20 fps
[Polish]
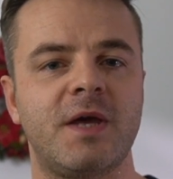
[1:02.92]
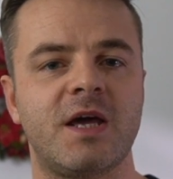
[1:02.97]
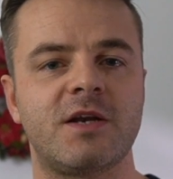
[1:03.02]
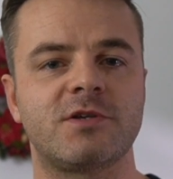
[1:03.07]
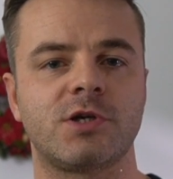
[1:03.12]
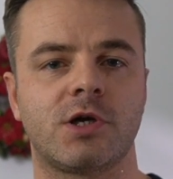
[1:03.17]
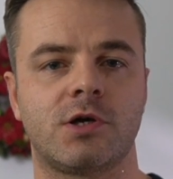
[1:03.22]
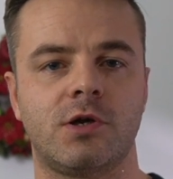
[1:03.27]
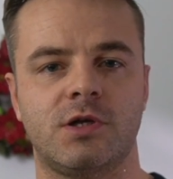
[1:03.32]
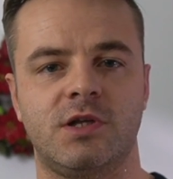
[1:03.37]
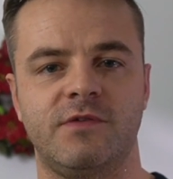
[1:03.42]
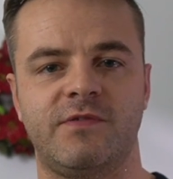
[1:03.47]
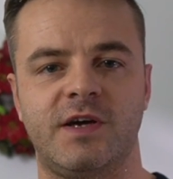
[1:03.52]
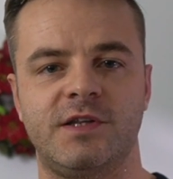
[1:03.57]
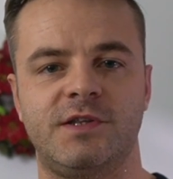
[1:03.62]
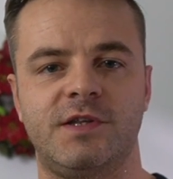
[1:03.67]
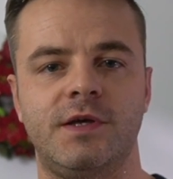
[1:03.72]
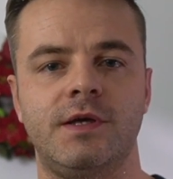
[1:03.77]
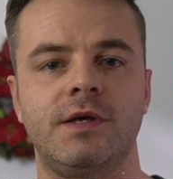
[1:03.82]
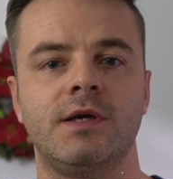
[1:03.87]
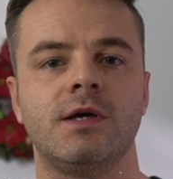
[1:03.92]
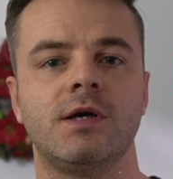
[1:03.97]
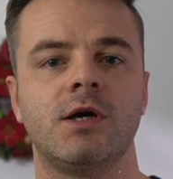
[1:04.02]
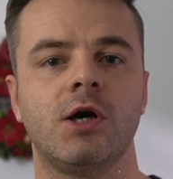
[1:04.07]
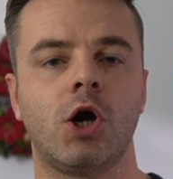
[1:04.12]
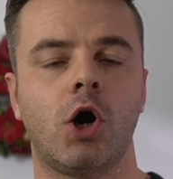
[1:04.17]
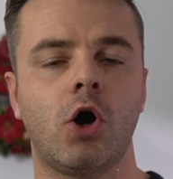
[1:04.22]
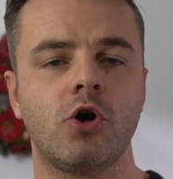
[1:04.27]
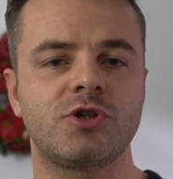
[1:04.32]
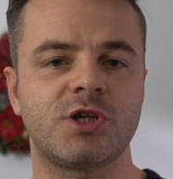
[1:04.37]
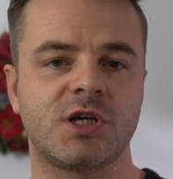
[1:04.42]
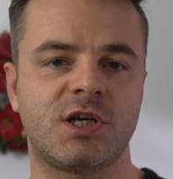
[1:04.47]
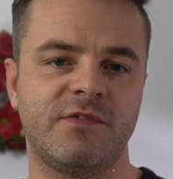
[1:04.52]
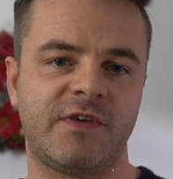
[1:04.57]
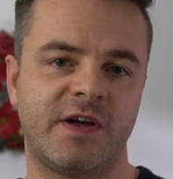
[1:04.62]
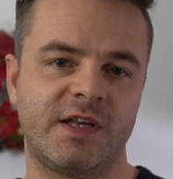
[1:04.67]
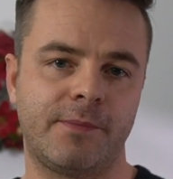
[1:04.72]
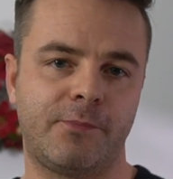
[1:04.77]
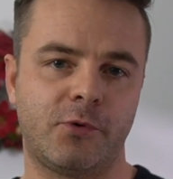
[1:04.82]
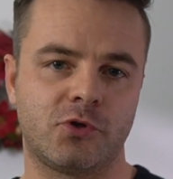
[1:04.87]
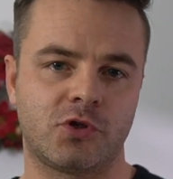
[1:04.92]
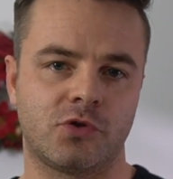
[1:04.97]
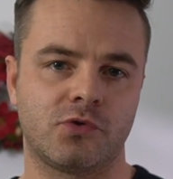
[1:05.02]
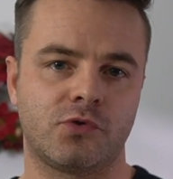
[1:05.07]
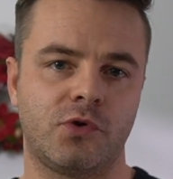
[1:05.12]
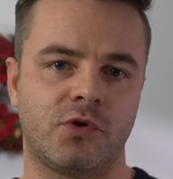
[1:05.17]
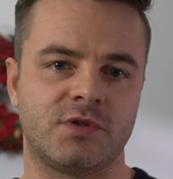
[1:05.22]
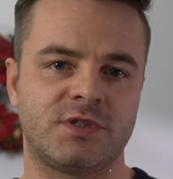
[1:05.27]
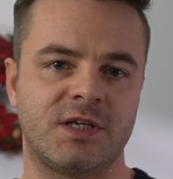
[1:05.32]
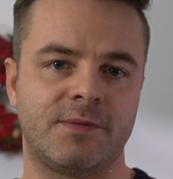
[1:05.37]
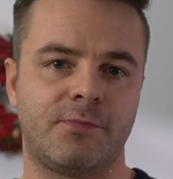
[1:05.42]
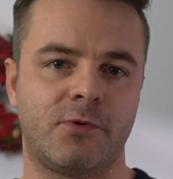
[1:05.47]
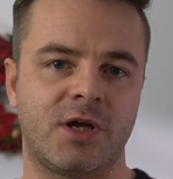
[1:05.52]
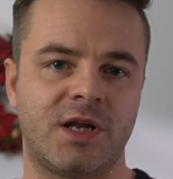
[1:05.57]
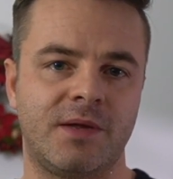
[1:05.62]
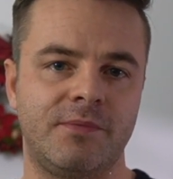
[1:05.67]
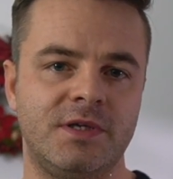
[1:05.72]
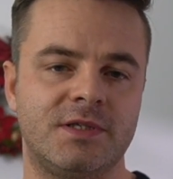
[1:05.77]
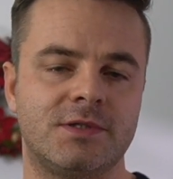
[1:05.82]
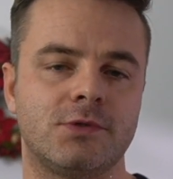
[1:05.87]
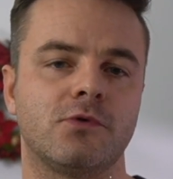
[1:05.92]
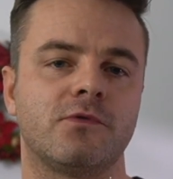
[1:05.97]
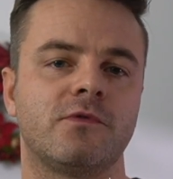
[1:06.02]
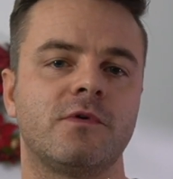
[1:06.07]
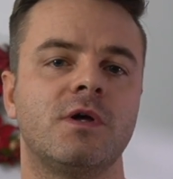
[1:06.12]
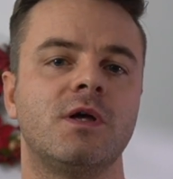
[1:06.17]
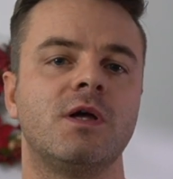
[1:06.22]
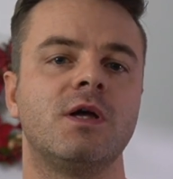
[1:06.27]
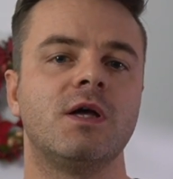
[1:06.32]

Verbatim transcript: Pierwsze kroki w IT Oczekiwania początkujących programistów.